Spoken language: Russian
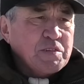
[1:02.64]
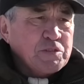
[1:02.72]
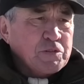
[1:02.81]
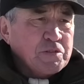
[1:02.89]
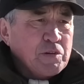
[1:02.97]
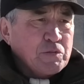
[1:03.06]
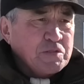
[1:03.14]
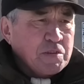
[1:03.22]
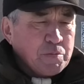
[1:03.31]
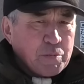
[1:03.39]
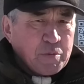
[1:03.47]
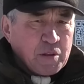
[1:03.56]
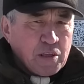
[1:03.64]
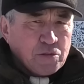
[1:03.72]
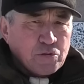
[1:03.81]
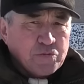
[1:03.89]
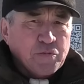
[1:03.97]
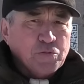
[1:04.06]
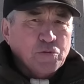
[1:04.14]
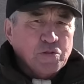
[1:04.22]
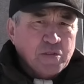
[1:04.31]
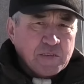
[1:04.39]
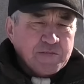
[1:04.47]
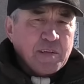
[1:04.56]
которая находится в седьмом микрорайоне, тоже вернуть
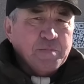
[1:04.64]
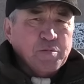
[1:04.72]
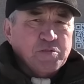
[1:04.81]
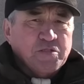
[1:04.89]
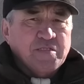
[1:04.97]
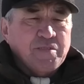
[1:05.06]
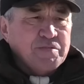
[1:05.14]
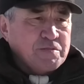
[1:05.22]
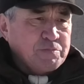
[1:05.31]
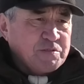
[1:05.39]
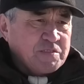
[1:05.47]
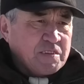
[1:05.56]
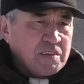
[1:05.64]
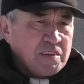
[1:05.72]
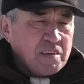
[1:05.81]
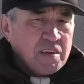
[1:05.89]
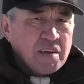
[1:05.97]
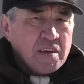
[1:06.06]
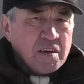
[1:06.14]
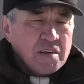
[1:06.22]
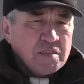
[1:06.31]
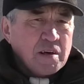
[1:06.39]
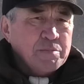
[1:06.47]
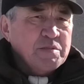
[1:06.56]
название площади независимости.
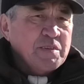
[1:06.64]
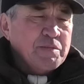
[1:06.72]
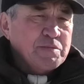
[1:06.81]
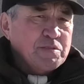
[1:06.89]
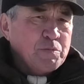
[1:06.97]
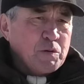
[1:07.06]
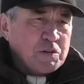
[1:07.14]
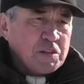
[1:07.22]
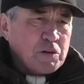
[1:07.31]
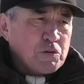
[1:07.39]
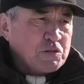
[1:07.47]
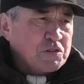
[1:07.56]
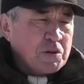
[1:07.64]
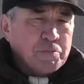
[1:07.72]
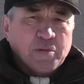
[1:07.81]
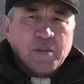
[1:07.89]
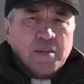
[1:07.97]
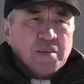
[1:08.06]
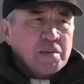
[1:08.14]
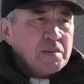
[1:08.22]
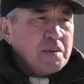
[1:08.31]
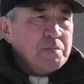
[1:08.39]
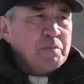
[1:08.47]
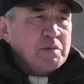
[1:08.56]
Нам независимость больше, дороже, чем
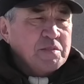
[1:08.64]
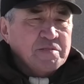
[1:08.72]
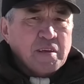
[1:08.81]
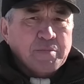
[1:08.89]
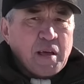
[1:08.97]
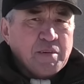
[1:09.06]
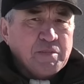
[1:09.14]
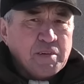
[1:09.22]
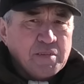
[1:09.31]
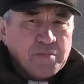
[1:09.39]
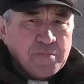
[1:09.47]
имя Назарбаева.